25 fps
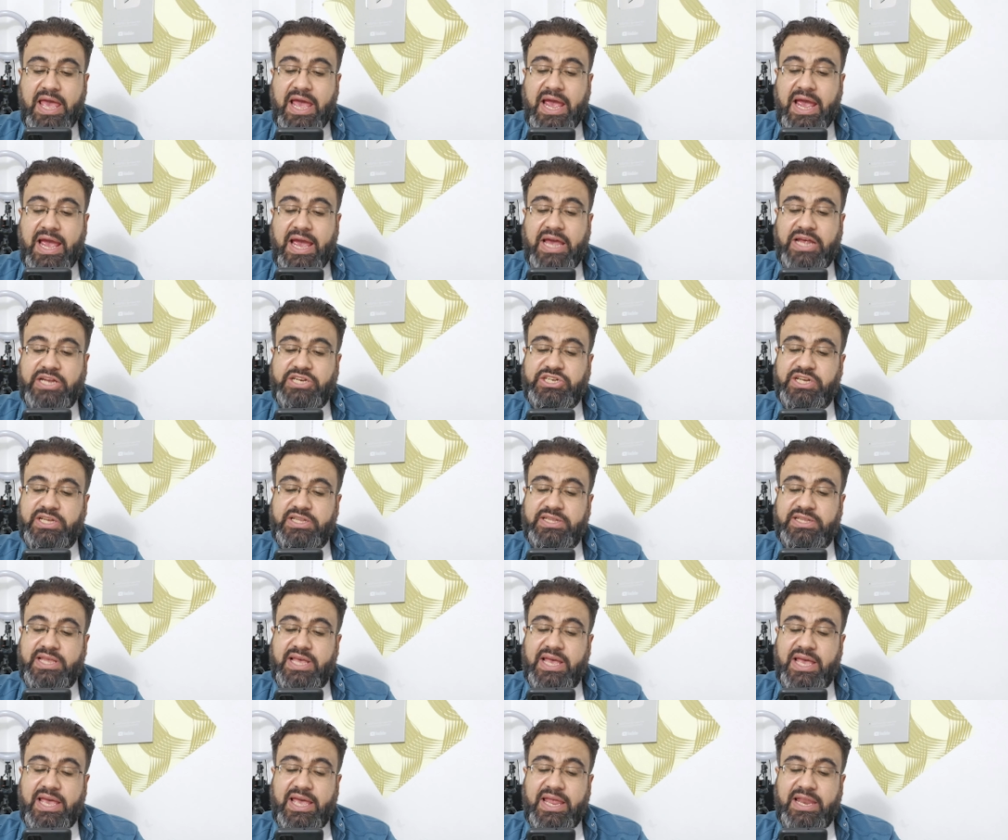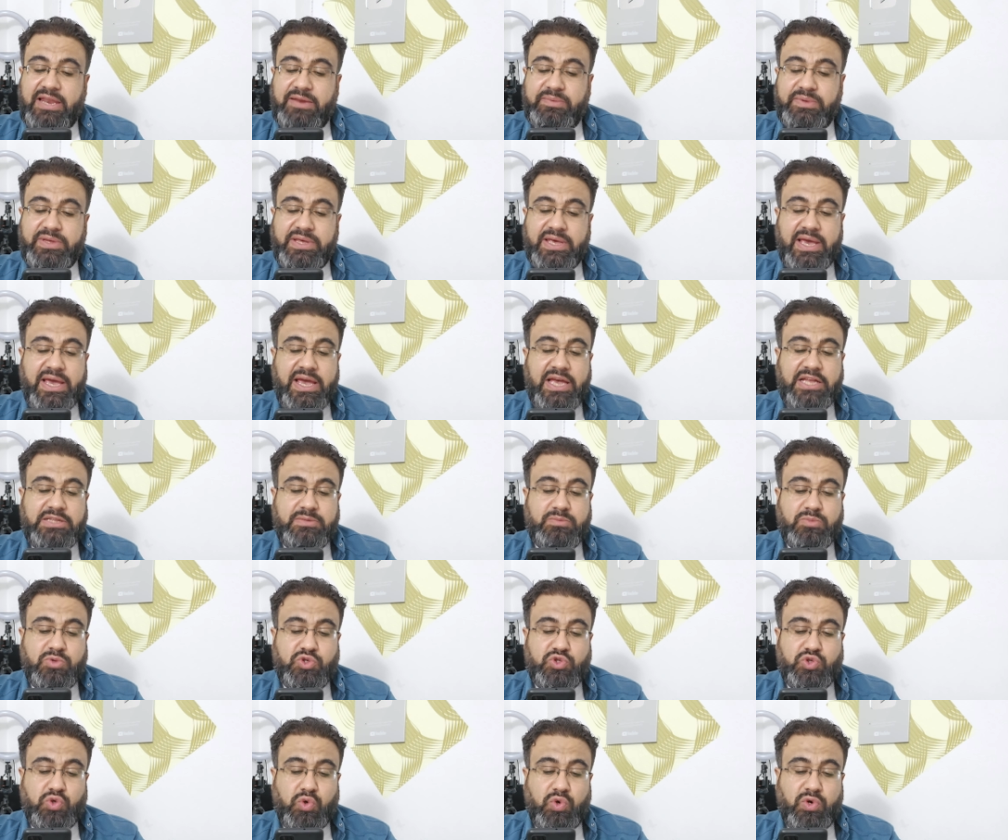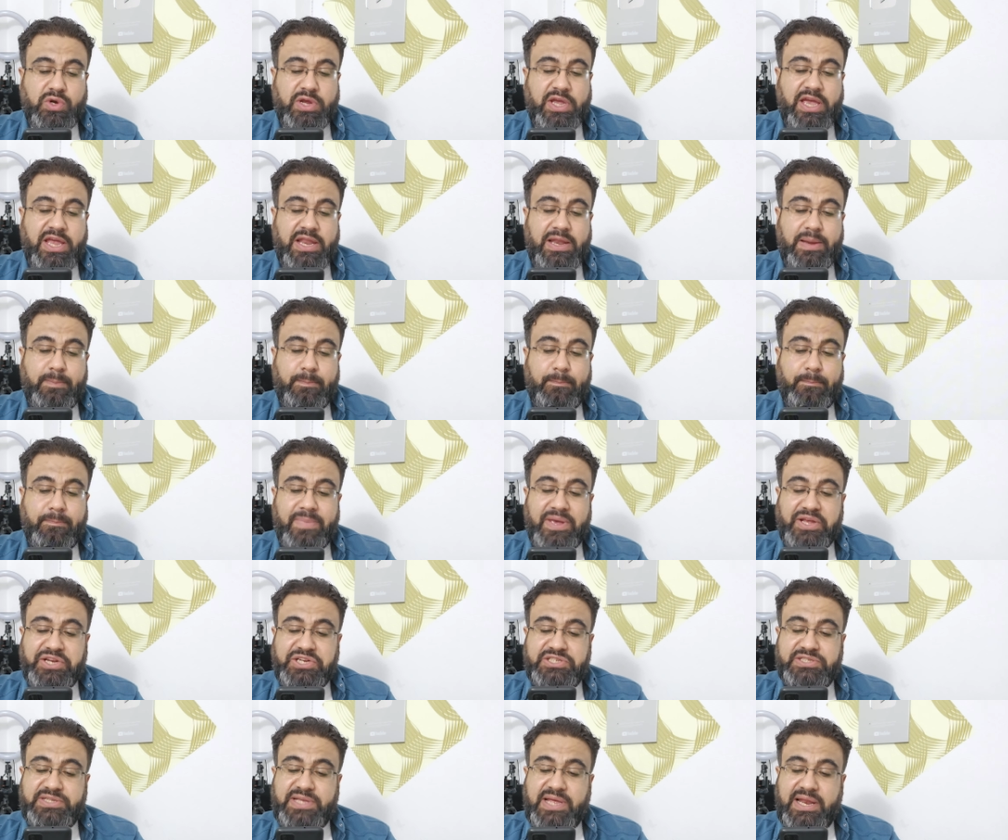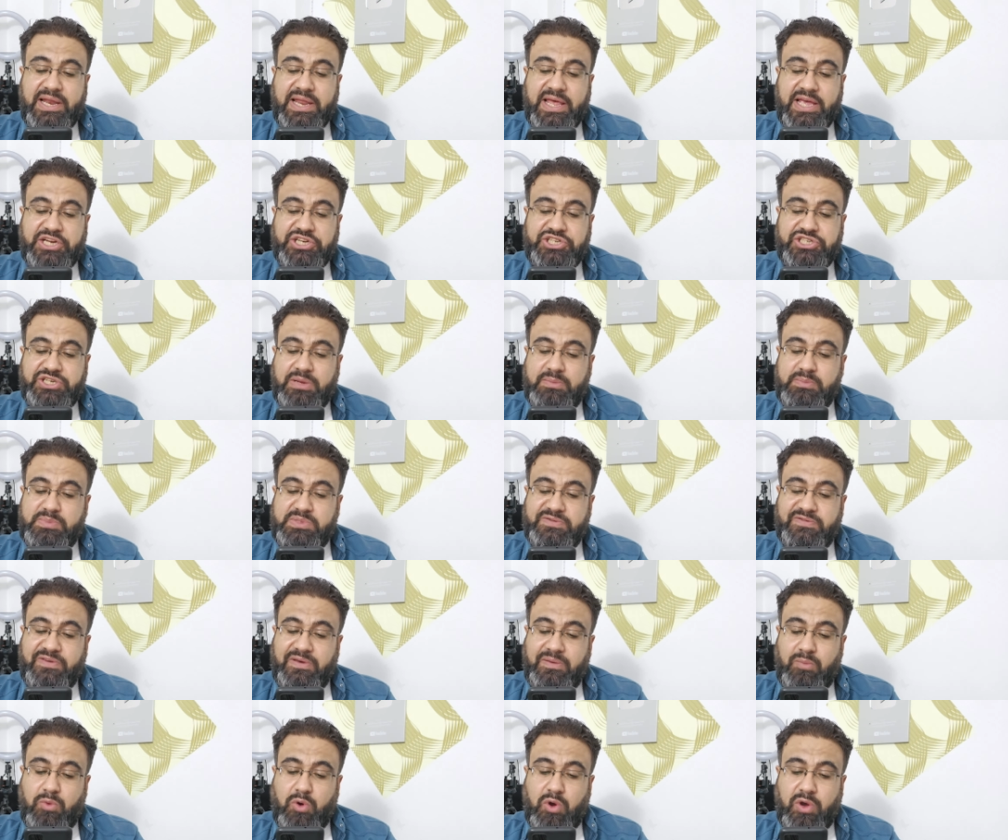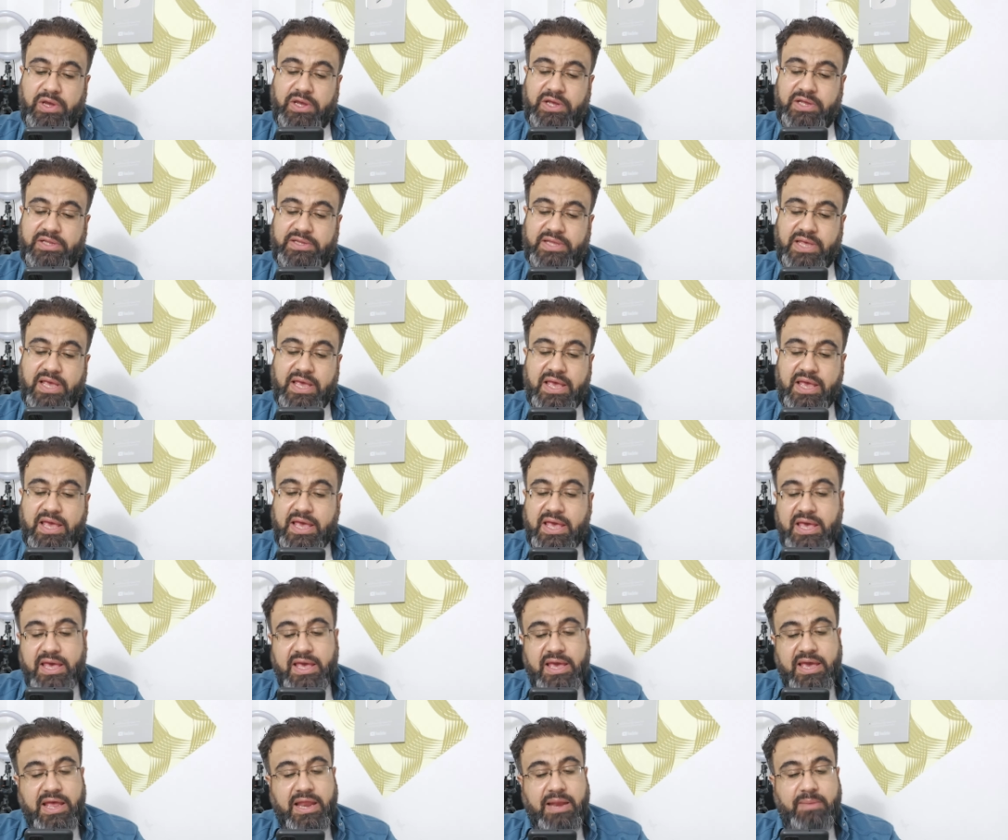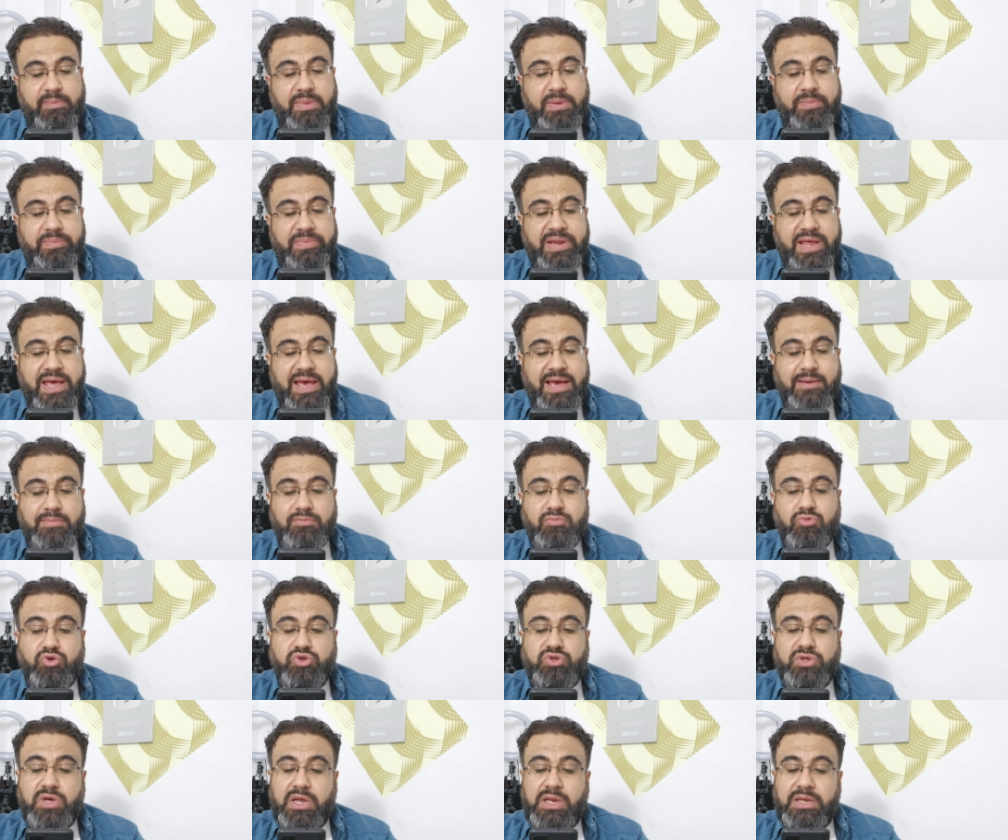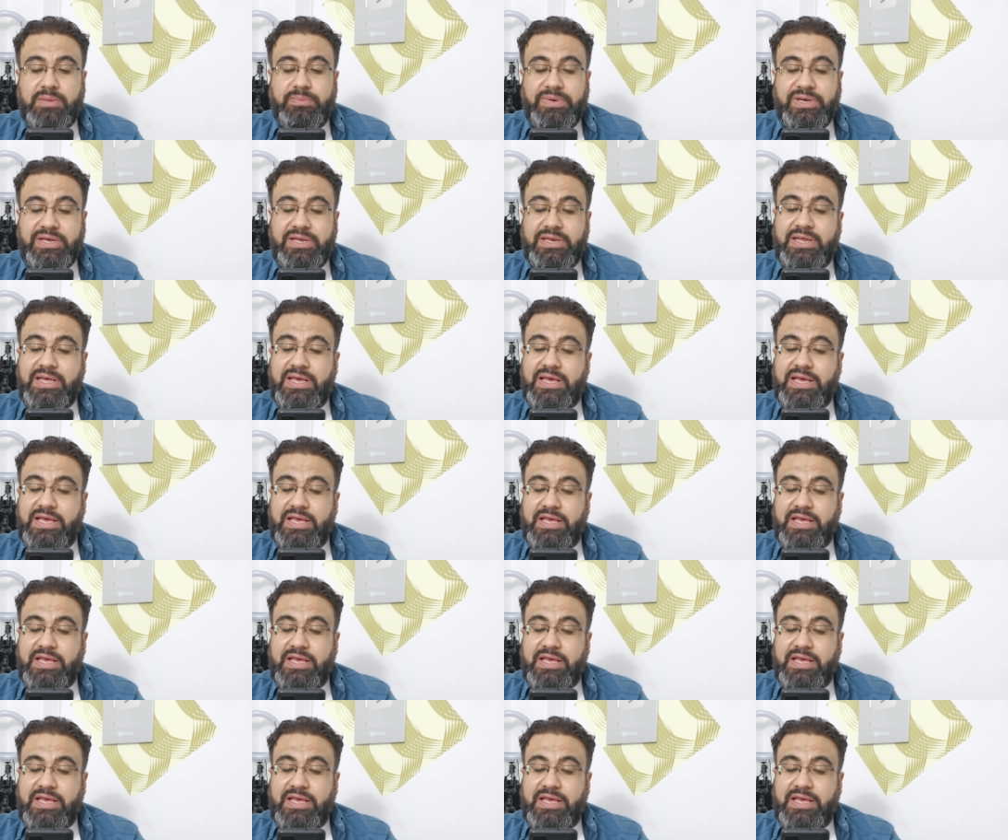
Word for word: حشد المئات من سكان مجدل الشمس في محيط المبنى مطالبين